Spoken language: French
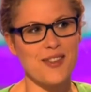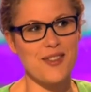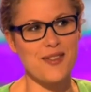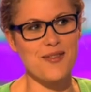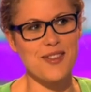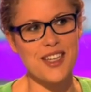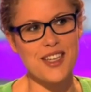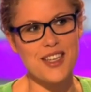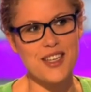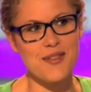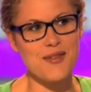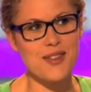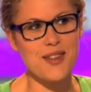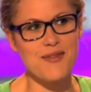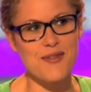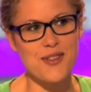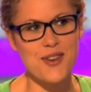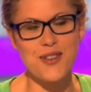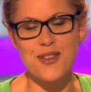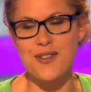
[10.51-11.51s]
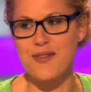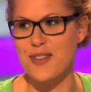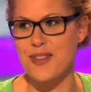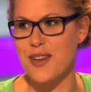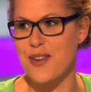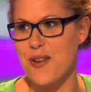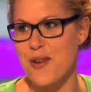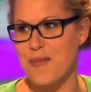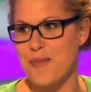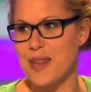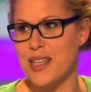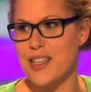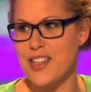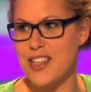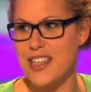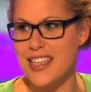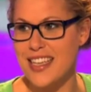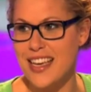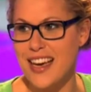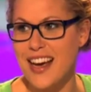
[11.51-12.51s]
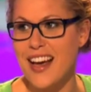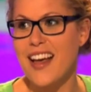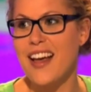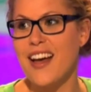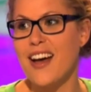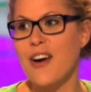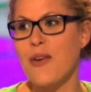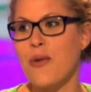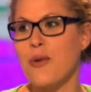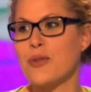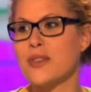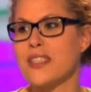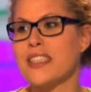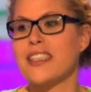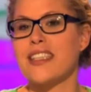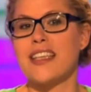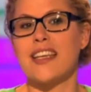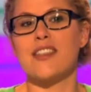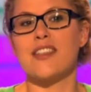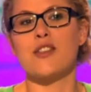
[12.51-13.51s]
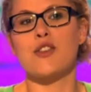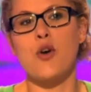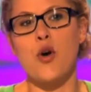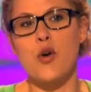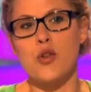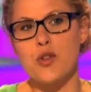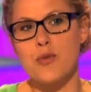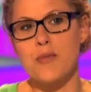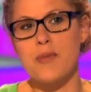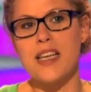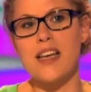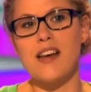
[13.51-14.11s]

Quand on voit les chiffres des vols de vélo en Belgique, on dit qu'il y a 30 000.